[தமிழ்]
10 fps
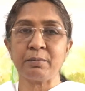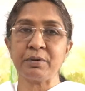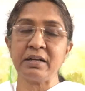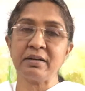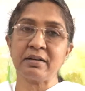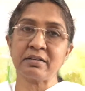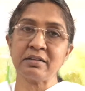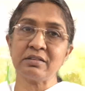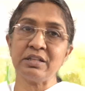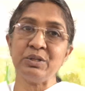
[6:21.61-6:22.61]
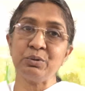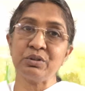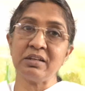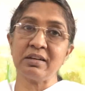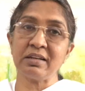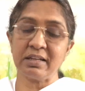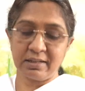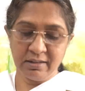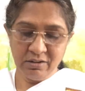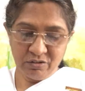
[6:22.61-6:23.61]
அப்படின்ற அர்த்தத்தில் யுக்தியாக
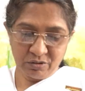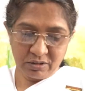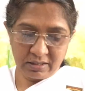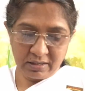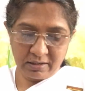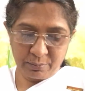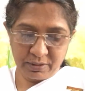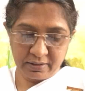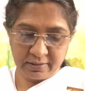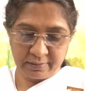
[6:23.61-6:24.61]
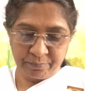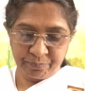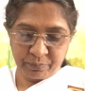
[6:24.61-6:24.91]
நீங்கள் சொல்லலாம் அப்படின்றார்